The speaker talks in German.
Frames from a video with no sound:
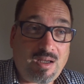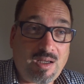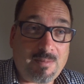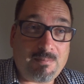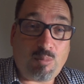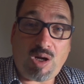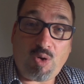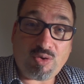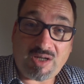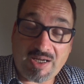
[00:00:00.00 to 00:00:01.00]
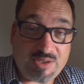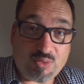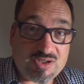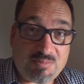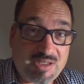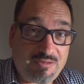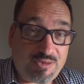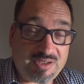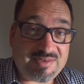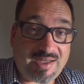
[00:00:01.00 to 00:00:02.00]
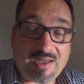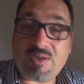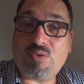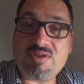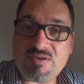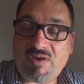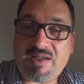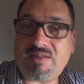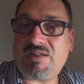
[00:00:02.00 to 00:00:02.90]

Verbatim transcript: Ähm, auch Reinigungsmittel für den Tank und so weiter.